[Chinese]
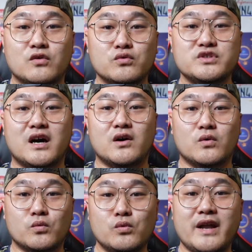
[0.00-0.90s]
呼叫
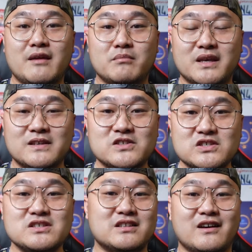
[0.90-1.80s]
吴磊明
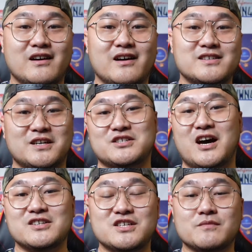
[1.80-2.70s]
智的这个
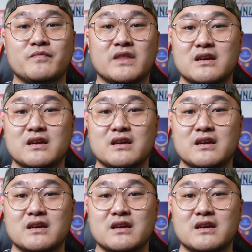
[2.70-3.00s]
场景。